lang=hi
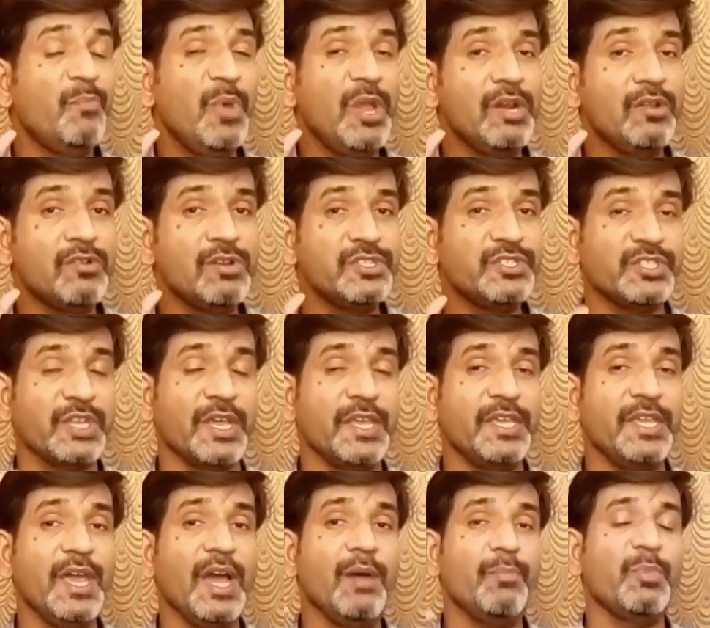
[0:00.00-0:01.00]
बिल्कुल
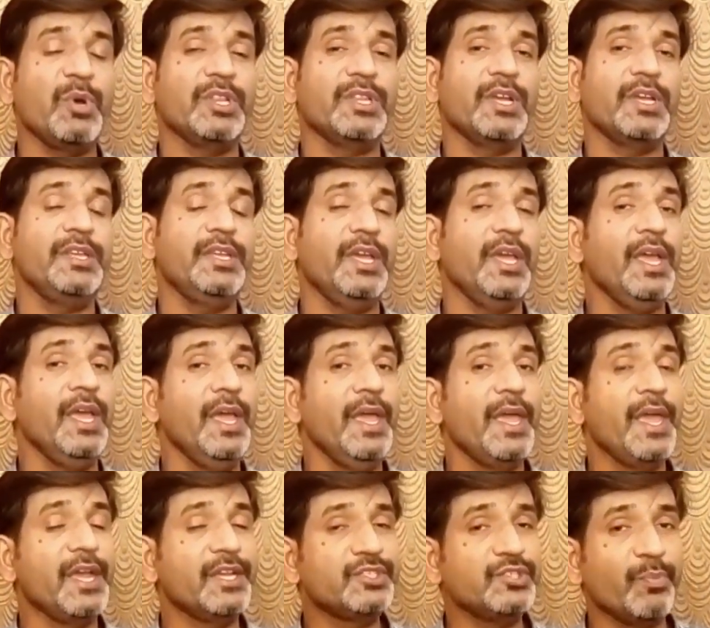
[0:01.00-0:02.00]
संख्या आप बताइए
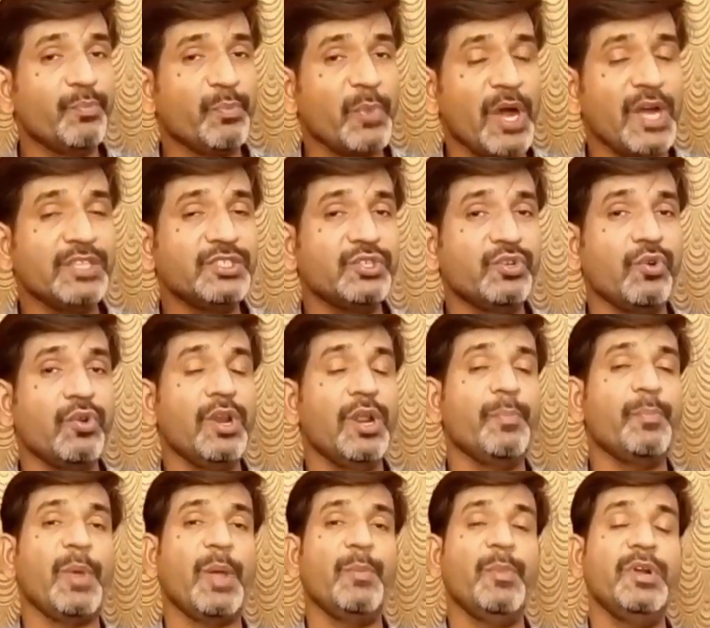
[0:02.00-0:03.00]
105
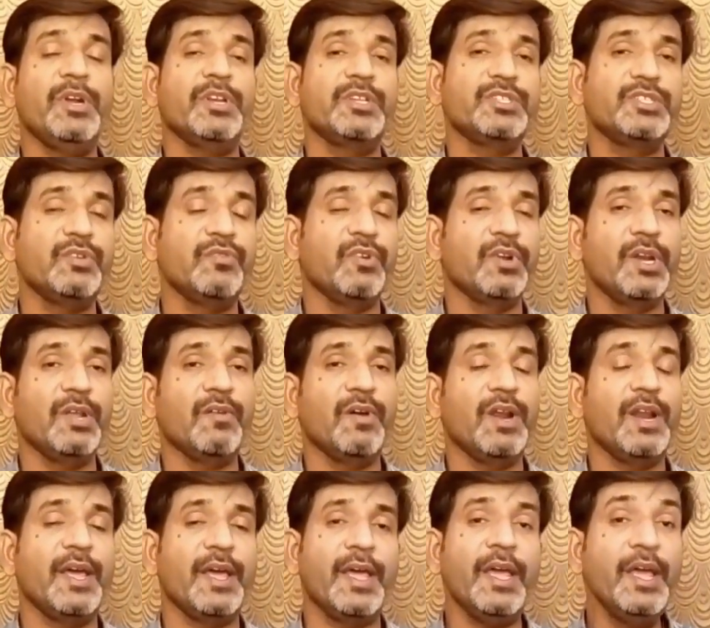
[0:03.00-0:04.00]
डॉलर पेमेंट रिसीव होने
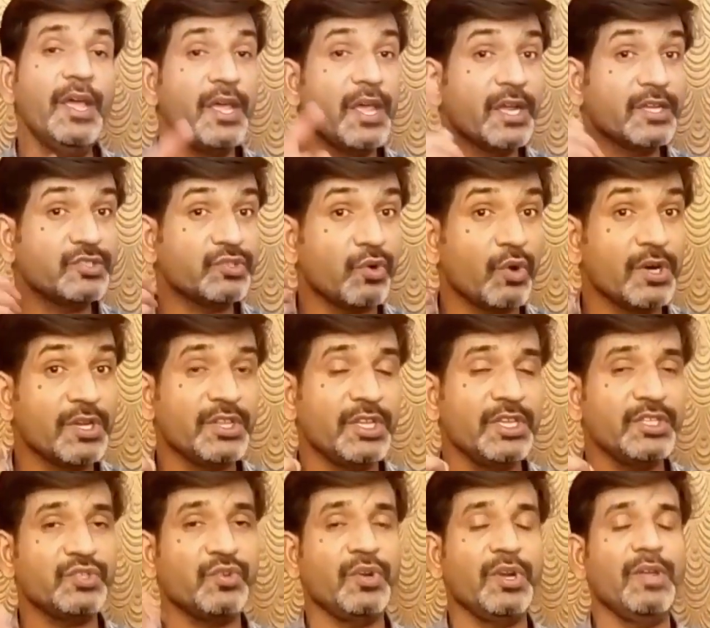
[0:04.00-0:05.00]
वाला है
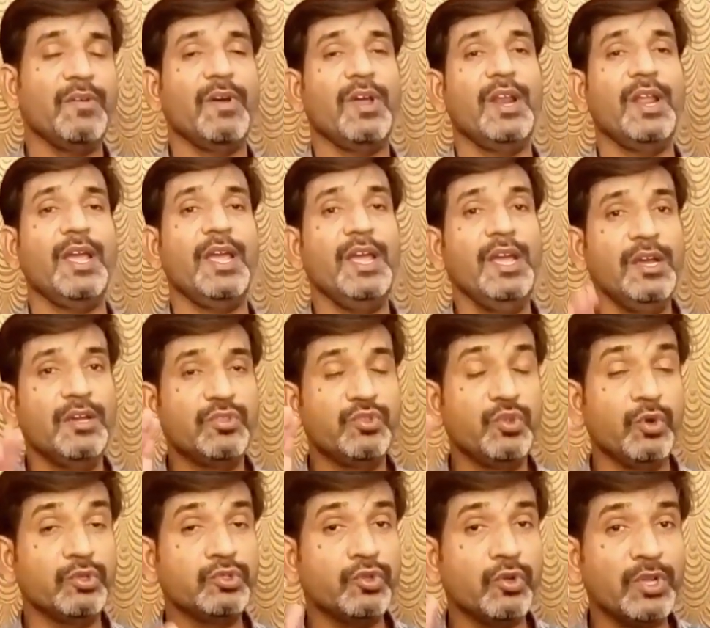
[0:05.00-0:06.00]
138 होने वाला
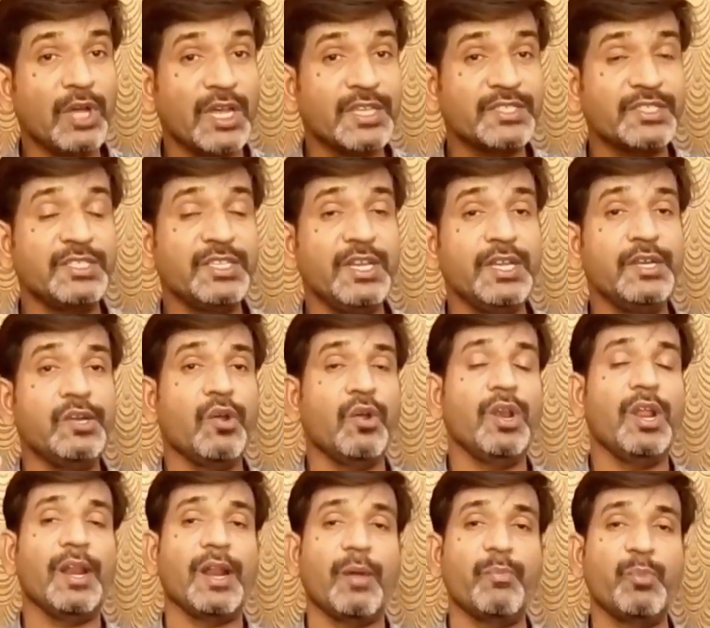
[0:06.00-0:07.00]
है 280
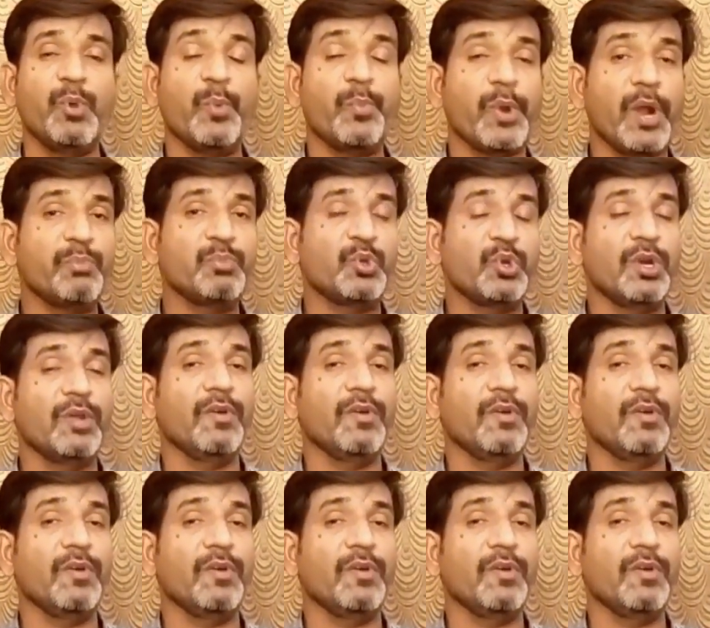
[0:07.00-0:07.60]
डॉलर आपको प्राप्त